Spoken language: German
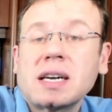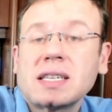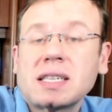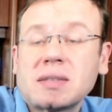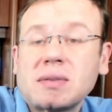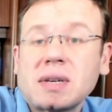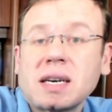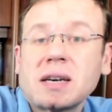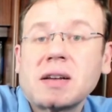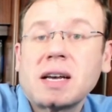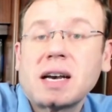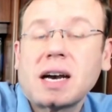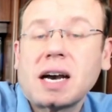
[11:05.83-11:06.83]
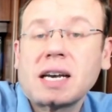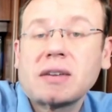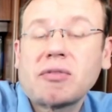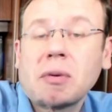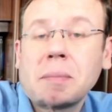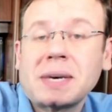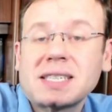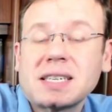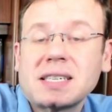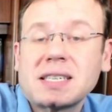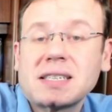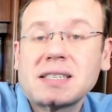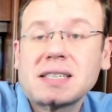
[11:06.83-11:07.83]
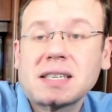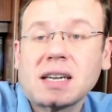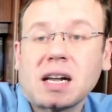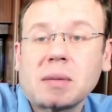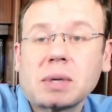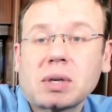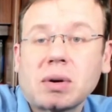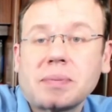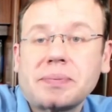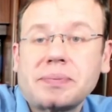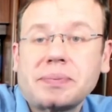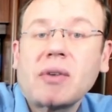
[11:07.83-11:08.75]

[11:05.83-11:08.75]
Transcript: dass wir ein verbessertes Signal bekommen.